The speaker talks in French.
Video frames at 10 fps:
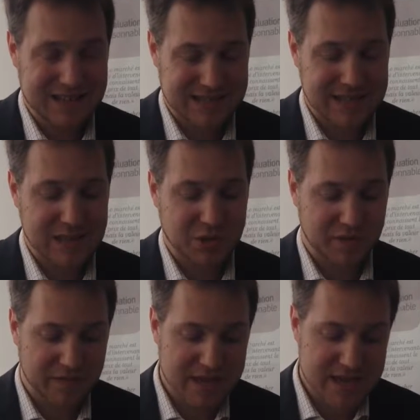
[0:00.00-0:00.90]
c'est à
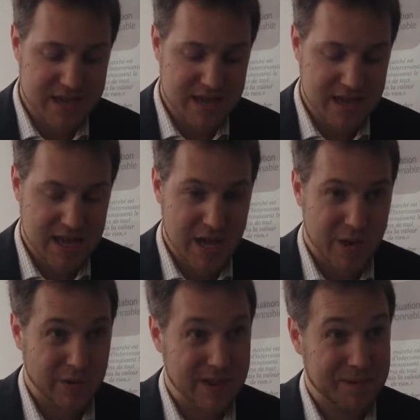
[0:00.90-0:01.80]
surveiller
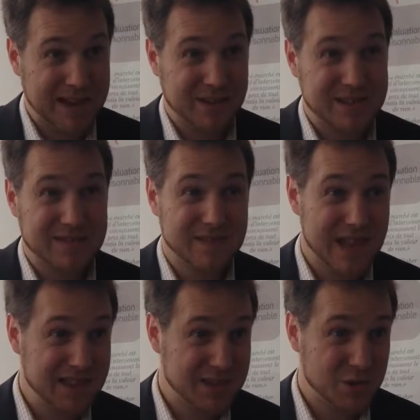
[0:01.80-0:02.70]
on apprend que le
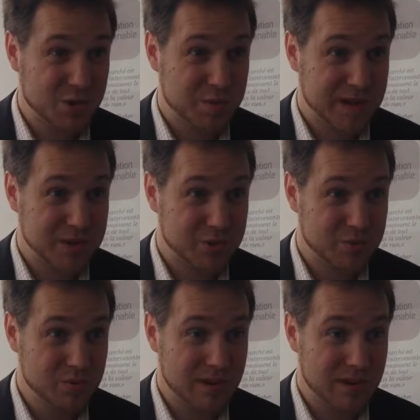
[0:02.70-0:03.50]
dividende est suspendu